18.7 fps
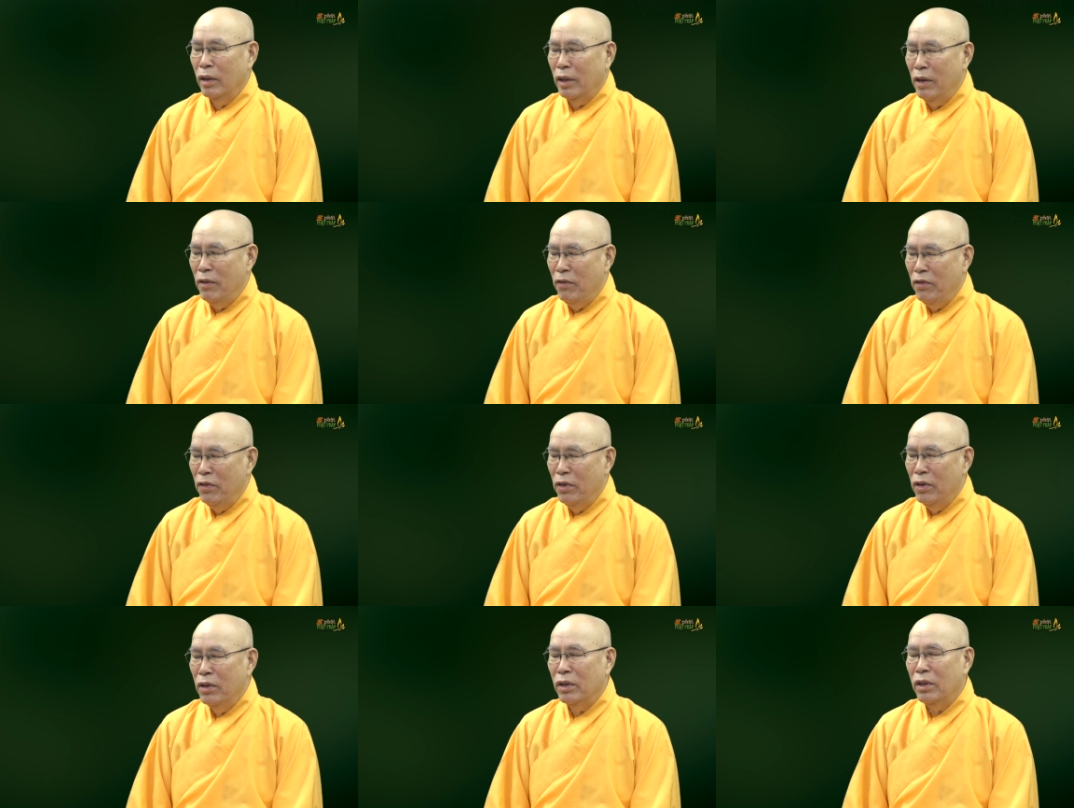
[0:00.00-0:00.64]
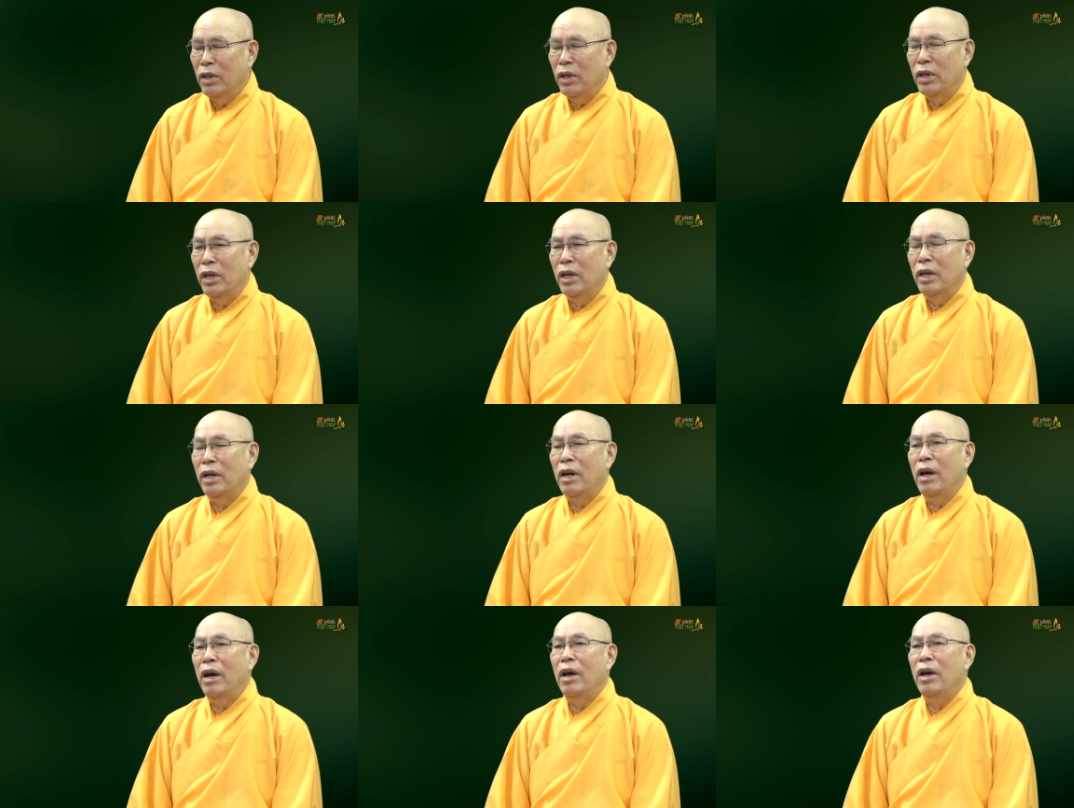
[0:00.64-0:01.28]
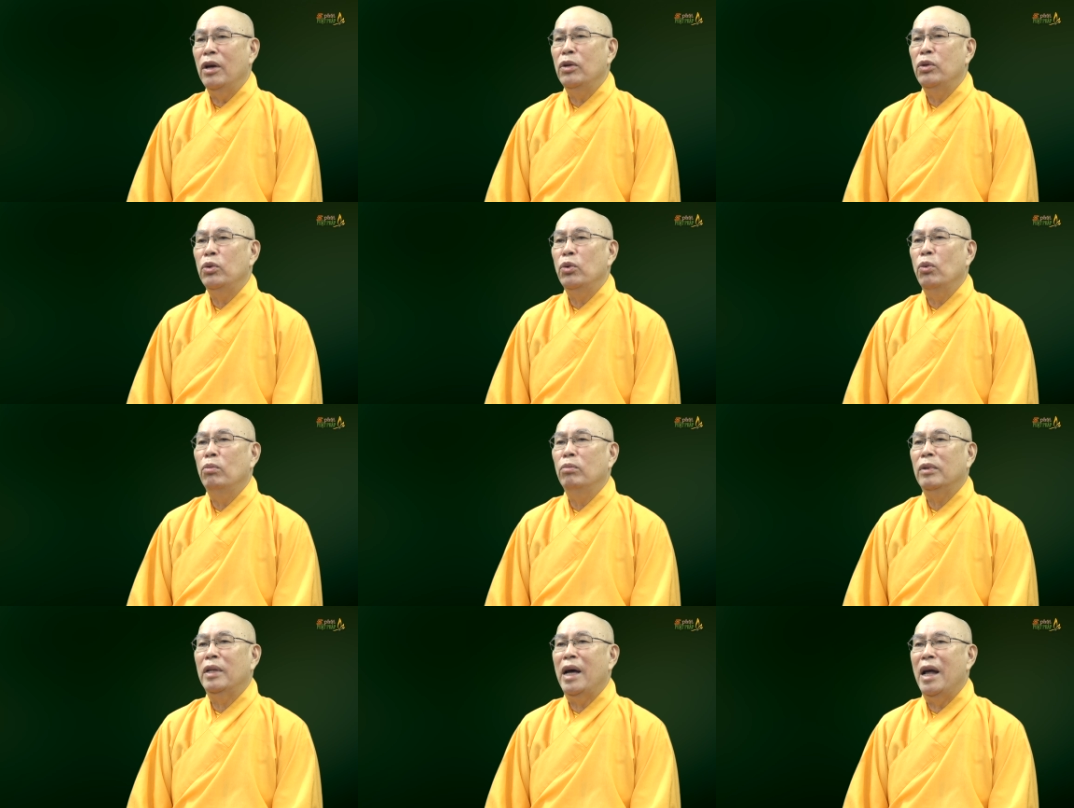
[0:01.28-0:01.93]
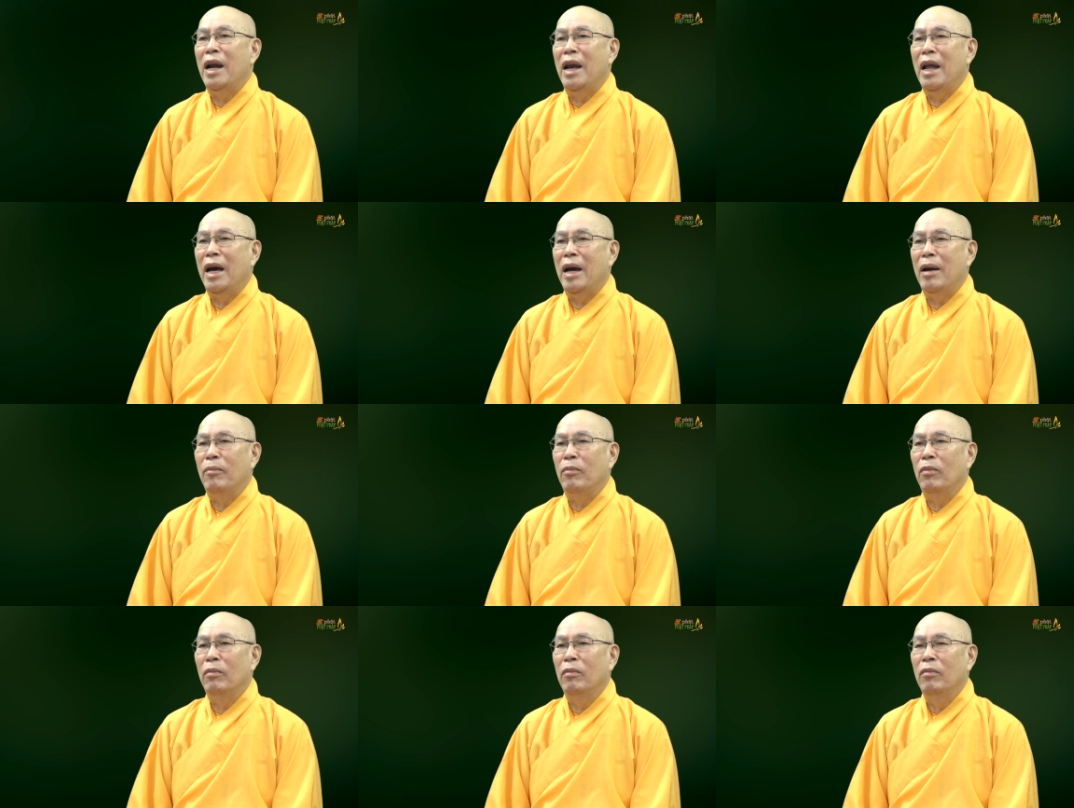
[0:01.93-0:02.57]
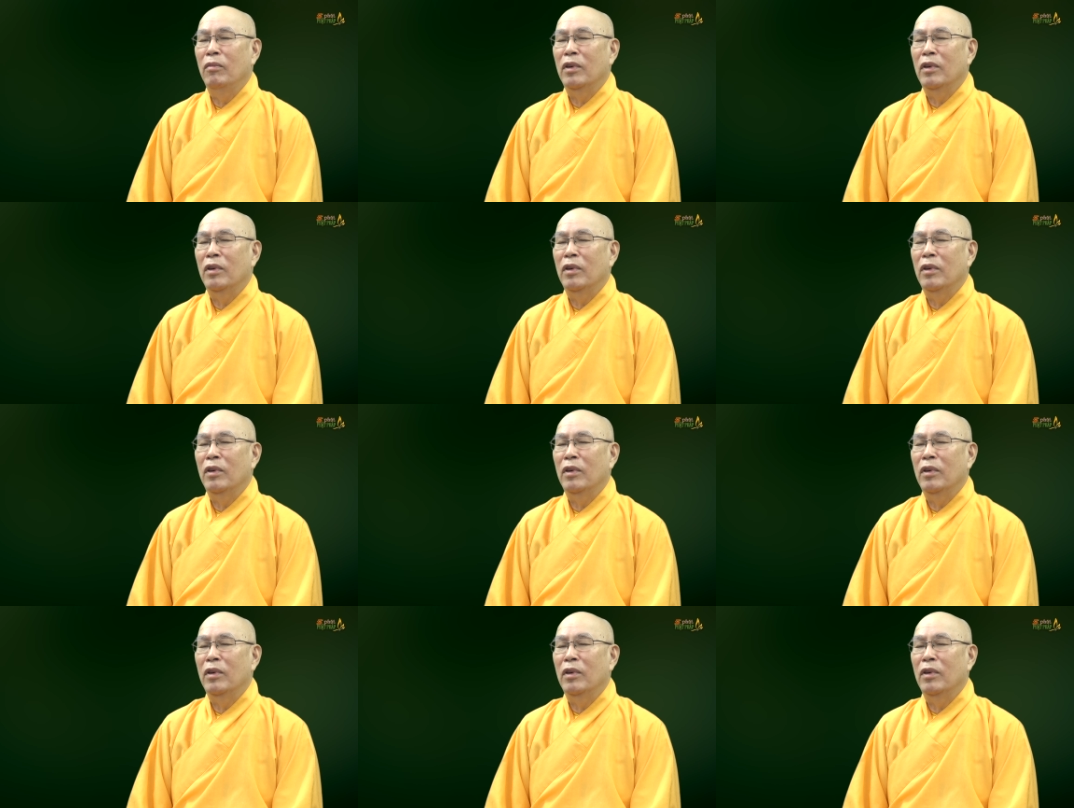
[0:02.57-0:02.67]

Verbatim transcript: cái phương tiện để chúng ta làm